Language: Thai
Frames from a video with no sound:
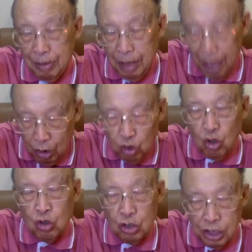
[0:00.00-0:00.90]
เขาต้อง
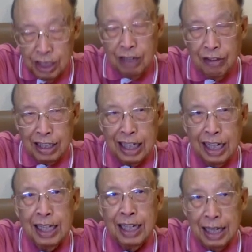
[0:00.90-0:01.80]
เสือวางใจ
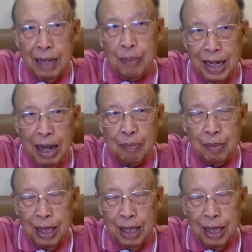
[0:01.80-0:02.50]
ในพระนาม